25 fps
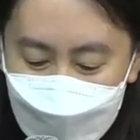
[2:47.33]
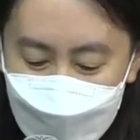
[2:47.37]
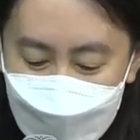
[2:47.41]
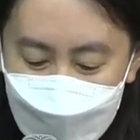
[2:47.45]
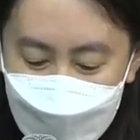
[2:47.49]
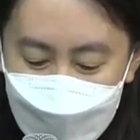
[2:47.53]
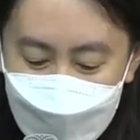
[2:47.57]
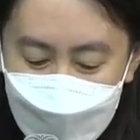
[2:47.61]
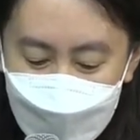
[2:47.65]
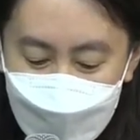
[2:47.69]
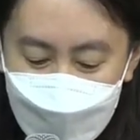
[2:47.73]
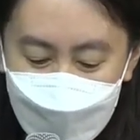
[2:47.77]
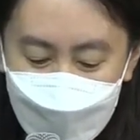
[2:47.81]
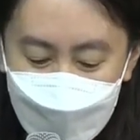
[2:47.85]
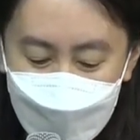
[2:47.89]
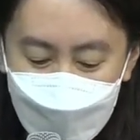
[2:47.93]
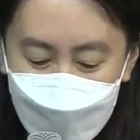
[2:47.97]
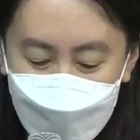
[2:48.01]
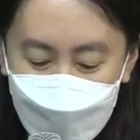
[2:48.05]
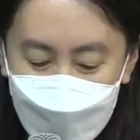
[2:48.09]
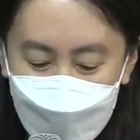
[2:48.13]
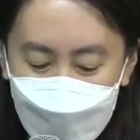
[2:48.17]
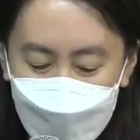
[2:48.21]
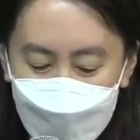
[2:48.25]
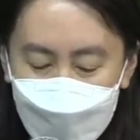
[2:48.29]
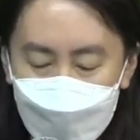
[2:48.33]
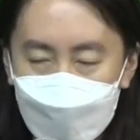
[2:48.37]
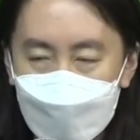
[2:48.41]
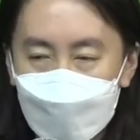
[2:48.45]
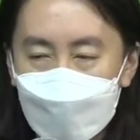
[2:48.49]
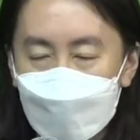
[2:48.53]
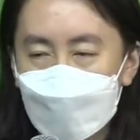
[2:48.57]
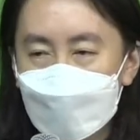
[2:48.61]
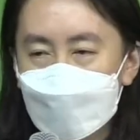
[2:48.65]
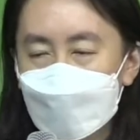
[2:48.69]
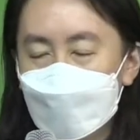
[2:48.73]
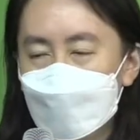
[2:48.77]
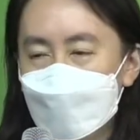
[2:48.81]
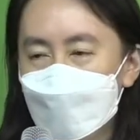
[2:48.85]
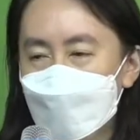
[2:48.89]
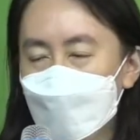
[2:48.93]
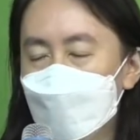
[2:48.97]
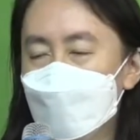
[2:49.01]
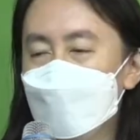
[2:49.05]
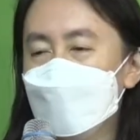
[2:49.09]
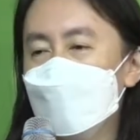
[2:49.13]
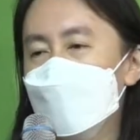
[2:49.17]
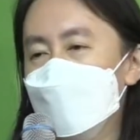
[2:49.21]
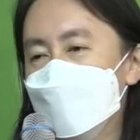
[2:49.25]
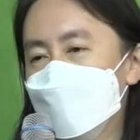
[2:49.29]
그리고 또
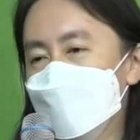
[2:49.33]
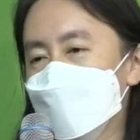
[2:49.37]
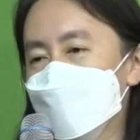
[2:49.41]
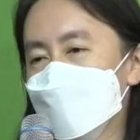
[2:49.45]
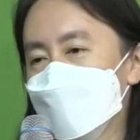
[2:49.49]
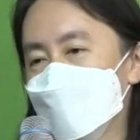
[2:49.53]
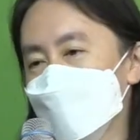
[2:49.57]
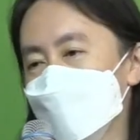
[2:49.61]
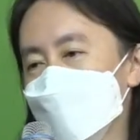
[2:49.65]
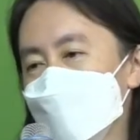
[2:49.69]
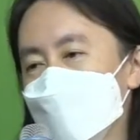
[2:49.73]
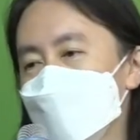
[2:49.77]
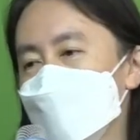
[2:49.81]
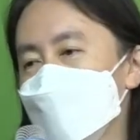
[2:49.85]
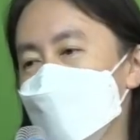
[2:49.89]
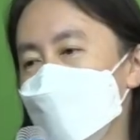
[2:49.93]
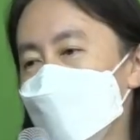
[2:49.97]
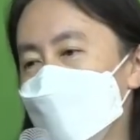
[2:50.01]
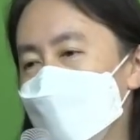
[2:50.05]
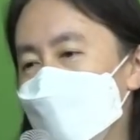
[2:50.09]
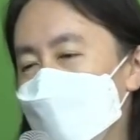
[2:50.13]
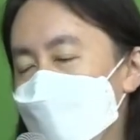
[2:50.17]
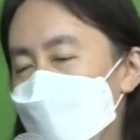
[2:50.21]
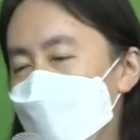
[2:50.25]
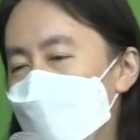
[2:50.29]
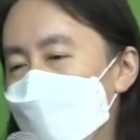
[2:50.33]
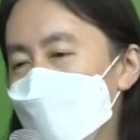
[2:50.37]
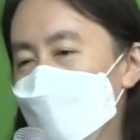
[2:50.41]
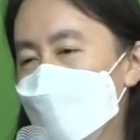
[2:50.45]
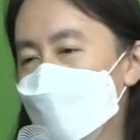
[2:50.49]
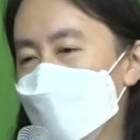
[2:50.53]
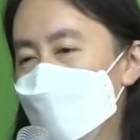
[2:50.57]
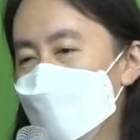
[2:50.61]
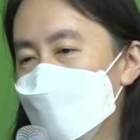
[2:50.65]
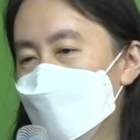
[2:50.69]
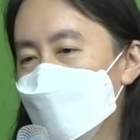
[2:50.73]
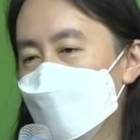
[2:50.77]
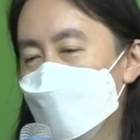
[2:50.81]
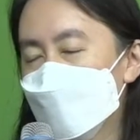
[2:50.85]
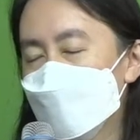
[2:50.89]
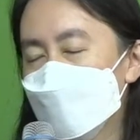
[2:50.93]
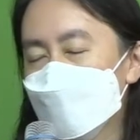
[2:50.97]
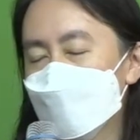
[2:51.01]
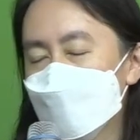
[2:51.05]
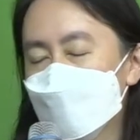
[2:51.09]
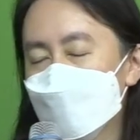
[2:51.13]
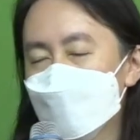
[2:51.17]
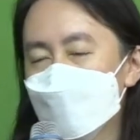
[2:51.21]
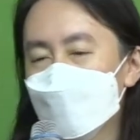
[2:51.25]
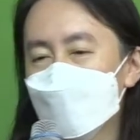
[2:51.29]
몸이 아픈 분도 있었거든요.
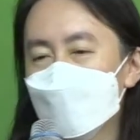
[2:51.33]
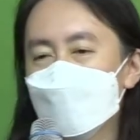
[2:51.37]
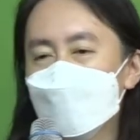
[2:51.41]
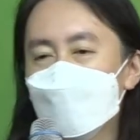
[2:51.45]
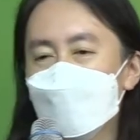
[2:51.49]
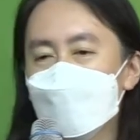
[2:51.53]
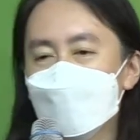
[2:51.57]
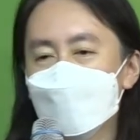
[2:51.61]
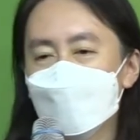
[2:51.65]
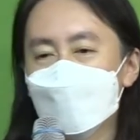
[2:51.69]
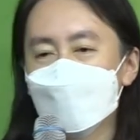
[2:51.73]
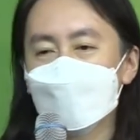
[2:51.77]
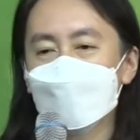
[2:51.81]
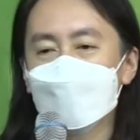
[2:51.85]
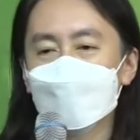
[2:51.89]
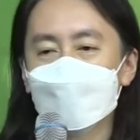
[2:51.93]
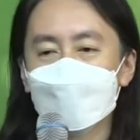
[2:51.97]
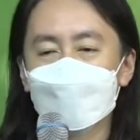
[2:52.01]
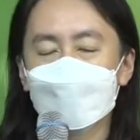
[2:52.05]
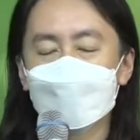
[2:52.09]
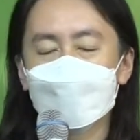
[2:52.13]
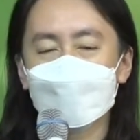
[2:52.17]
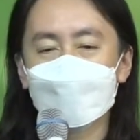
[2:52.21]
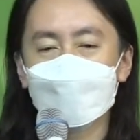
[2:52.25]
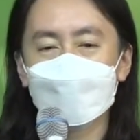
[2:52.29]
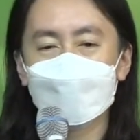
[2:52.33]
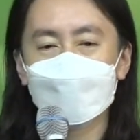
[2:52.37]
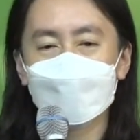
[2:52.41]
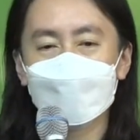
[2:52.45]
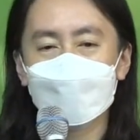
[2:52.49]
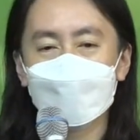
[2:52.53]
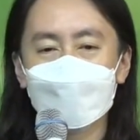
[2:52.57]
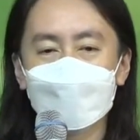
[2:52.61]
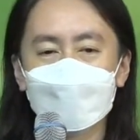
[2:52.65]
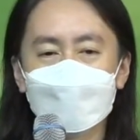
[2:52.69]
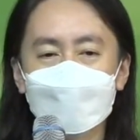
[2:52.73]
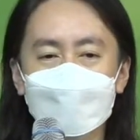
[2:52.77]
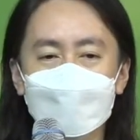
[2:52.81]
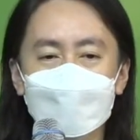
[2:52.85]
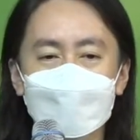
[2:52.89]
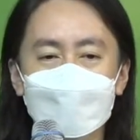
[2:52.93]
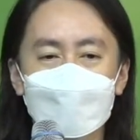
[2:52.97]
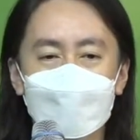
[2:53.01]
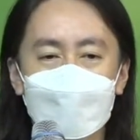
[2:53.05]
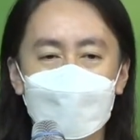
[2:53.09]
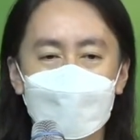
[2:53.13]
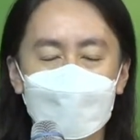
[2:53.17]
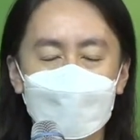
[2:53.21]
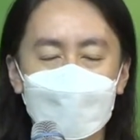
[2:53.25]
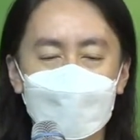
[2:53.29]
몸이 아픈 것도 또 너무
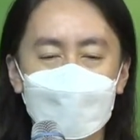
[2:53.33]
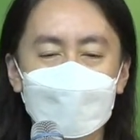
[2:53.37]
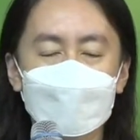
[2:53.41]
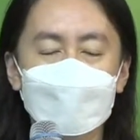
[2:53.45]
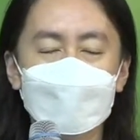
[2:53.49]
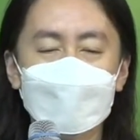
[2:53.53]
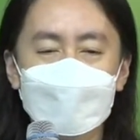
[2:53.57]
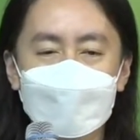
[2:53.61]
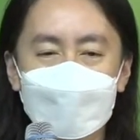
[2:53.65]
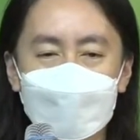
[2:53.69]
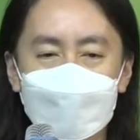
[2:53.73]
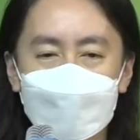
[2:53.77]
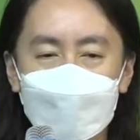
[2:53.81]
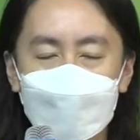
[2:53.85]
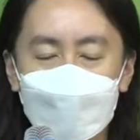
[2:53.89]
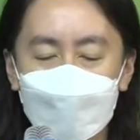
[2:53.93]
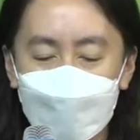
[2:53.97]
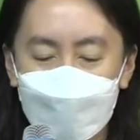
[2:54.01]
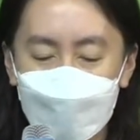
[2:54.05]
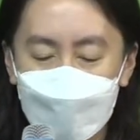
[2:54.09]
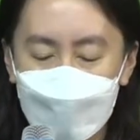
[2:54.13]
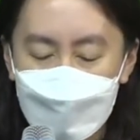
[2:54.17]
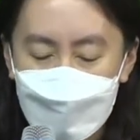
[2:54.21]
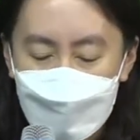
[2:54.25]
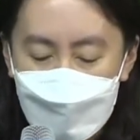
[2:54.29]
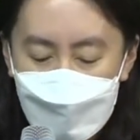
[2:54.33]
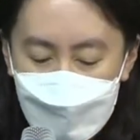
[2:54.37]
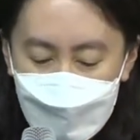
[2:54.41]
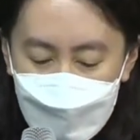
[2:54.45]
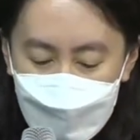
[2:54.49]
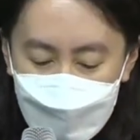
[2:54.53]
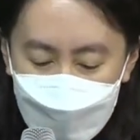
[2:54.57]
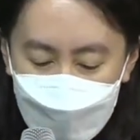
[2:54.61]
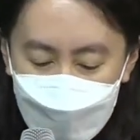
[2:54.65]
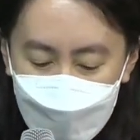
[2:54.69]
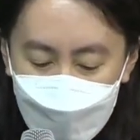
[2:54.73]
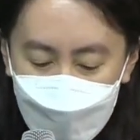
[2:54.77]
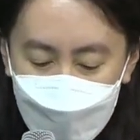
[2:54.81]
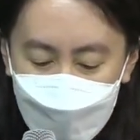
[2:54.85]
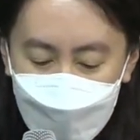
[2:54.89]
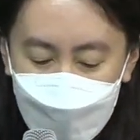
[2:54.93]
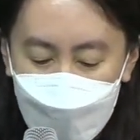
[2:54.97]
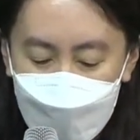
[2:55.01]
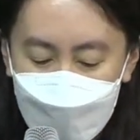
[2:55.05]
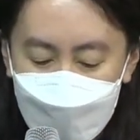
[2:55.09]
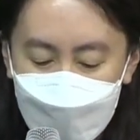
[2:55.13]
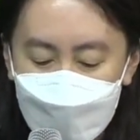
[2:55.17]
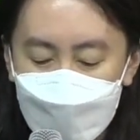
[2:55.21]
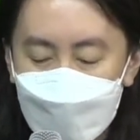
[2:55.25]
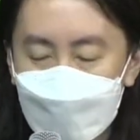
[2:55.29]
마음이 힘들잖아요. 몸이
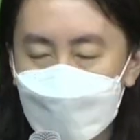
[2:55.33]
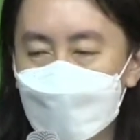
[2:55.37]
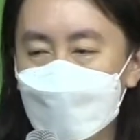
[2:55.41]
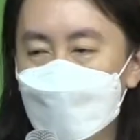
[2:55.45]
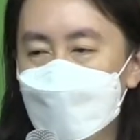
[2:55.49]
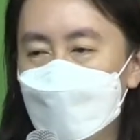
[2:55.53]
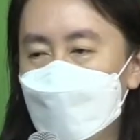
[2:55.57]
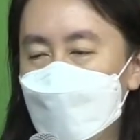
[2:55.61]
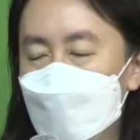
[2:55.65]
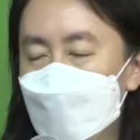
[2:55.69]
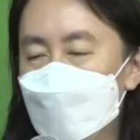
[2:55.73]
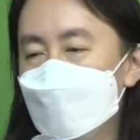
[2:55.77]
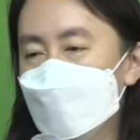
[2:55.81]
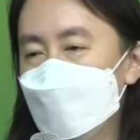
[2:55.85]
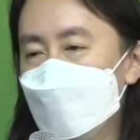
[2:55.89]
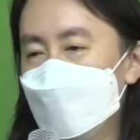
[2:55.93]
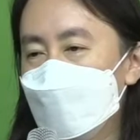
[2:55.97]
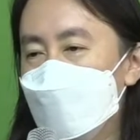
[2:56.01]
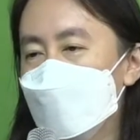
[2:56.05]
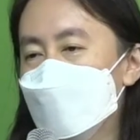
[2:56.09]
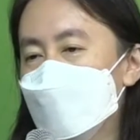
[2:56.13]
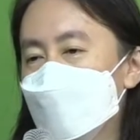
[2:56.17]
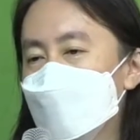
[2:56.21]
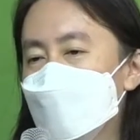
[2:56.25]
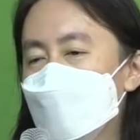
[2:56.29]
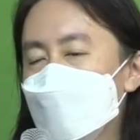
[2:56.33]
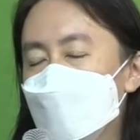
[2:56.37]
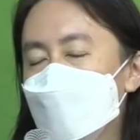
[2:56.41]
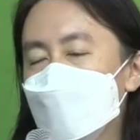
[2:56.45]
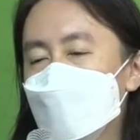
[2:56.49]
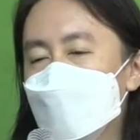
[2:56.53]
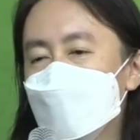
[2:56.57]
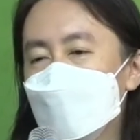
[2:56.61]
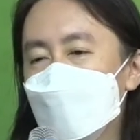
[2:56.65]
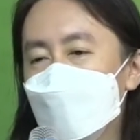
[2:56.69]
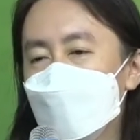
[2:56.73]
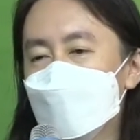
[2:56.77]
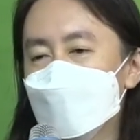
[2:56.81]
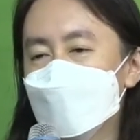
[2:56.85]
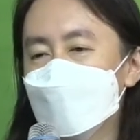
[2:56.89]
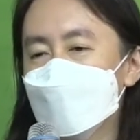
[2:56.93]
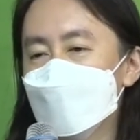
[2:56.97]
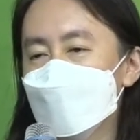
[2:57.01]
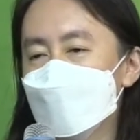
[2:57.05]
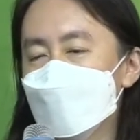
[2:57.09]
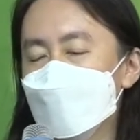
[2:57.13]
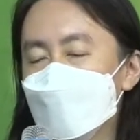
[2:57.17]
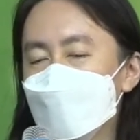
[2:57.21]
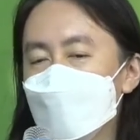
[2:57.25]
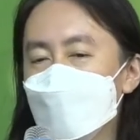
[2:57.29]
아픈 분도 강단 앞에 나와서
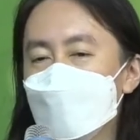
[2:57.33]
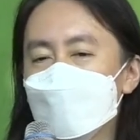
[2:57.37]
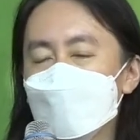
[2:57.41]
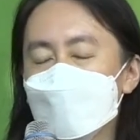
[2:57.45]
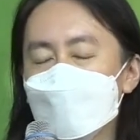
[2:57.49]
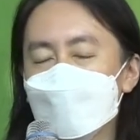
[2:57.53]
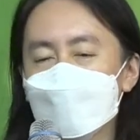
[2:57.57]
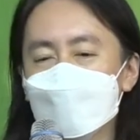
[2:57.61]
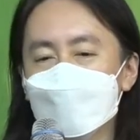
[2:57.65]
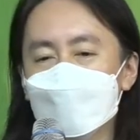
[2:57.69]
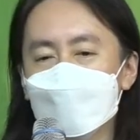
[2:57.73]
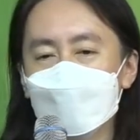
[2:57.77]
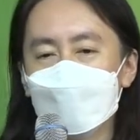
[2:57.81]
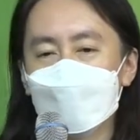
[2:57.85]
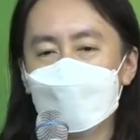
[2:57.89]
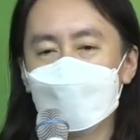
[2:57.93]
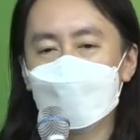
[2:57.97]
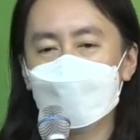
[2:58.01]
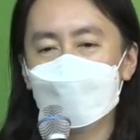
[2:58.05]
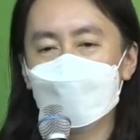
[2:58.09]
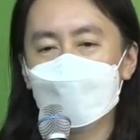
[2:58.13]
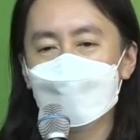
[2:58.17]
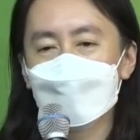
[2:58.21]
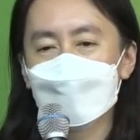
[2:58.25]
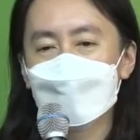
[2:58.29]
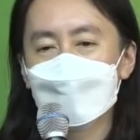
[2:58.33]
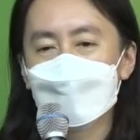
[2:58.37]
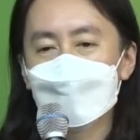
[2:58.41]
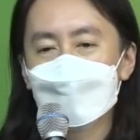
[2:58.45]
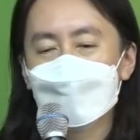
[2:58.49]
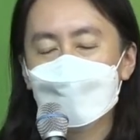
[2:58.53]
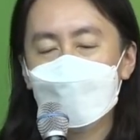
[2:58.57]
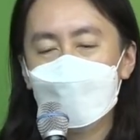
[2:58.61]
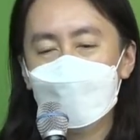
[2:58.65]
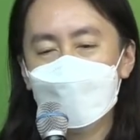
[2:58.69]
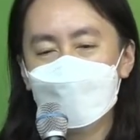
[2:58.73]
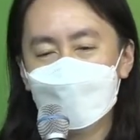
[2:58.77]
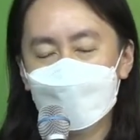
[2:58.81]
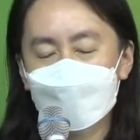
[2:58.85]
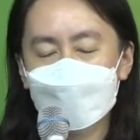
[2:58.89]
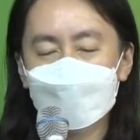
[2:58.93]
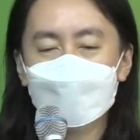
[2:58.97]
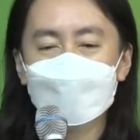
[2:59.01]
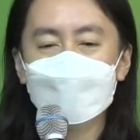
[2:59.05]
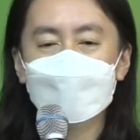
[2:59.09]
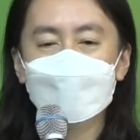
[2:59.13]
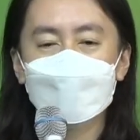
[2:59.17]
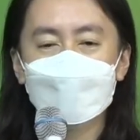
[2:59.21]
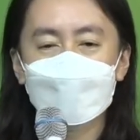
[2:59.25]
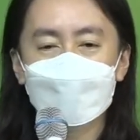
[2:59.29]
기도해 드리는데 아픈
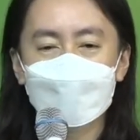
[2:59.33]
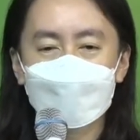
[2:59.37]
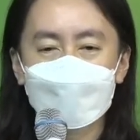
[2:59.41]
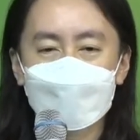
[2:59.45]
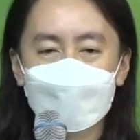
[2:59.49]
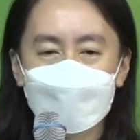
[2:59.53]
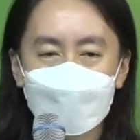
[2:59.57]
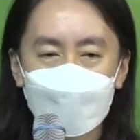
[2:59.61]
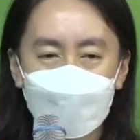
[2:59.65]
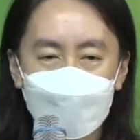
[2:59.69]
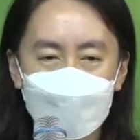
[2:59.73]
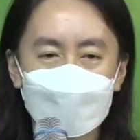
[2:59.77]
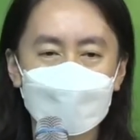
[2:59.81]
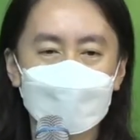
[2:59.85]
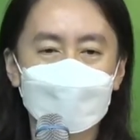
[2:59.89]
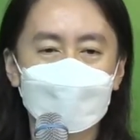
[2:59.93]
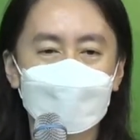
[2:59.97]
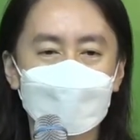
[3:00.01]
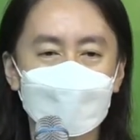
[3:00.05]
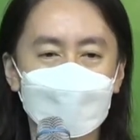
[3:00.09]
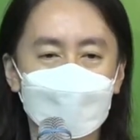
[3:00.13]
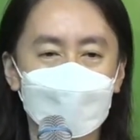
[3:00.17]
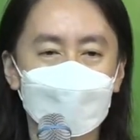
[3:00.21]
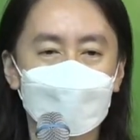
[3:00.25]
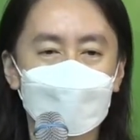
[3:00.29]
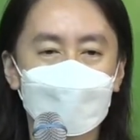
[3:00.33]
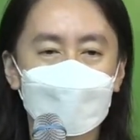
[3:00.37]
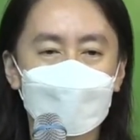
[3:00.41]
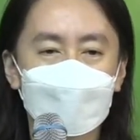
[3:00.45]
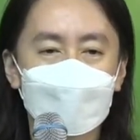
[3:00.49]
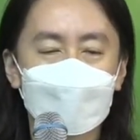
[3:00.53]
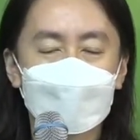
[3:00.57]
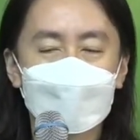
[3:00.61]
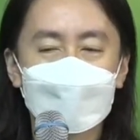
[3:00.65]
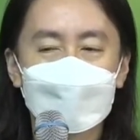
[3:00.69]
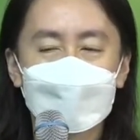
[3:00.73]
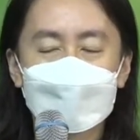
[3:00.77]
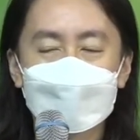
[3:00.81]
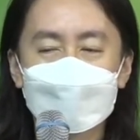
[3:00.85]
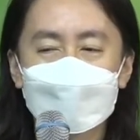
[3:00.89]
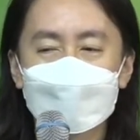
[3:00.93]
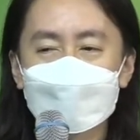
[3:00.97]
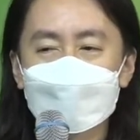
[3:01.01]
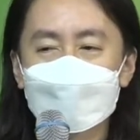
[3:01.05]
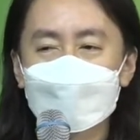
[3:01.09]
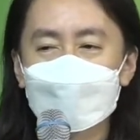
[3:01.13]
분도 울고 저도 울고 그